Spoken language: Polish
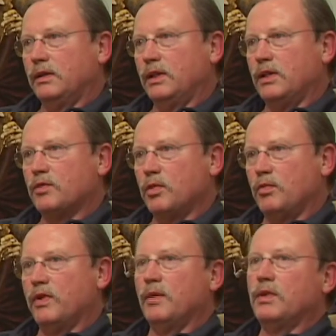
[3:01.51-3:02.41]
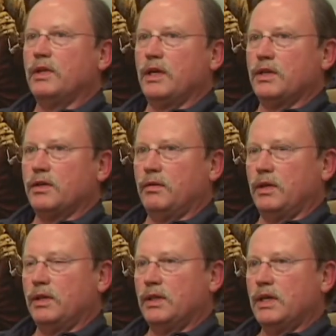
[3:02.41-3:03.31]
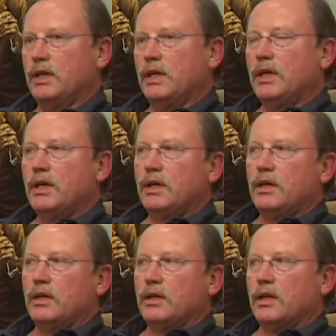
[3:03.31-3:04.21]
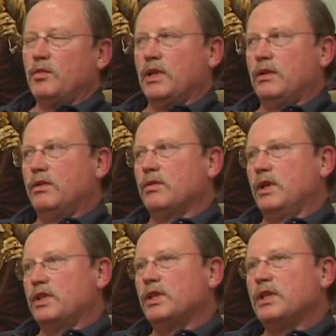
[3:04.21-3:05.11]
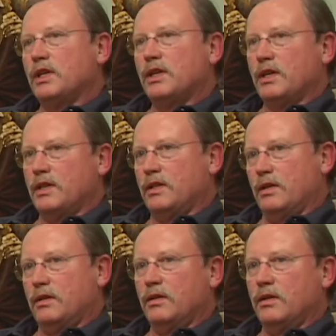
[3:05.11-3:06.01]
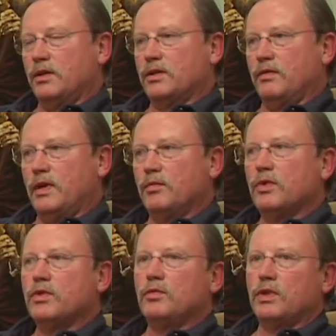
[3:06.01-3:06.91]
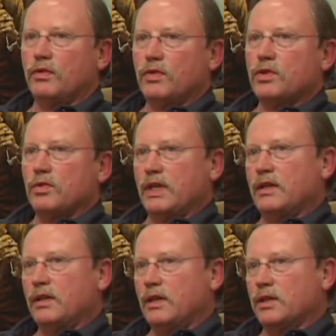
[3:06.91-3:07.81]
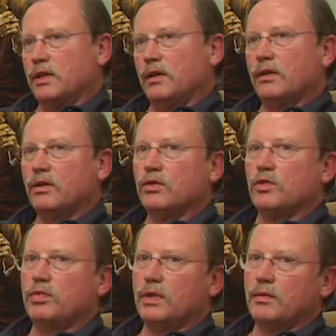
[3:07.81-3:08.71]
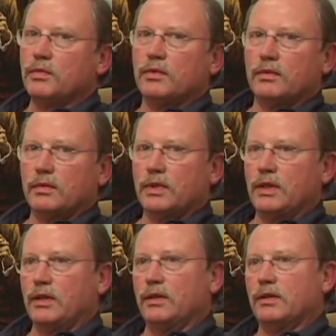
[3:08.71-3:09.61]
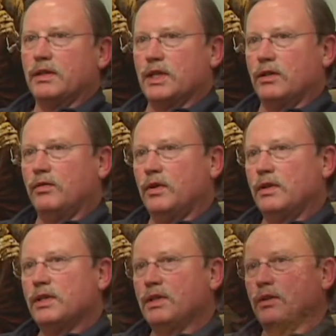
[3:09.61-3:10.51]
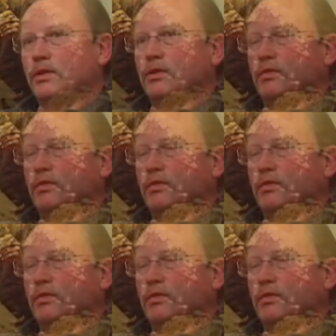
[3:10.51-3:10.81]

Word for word: i spróbowałem to narysować. Chyba drugi czy trzeci raz, jak rysowałem, to już mi to wyszło na tyle, że już byłem e, zadowolony z tego, co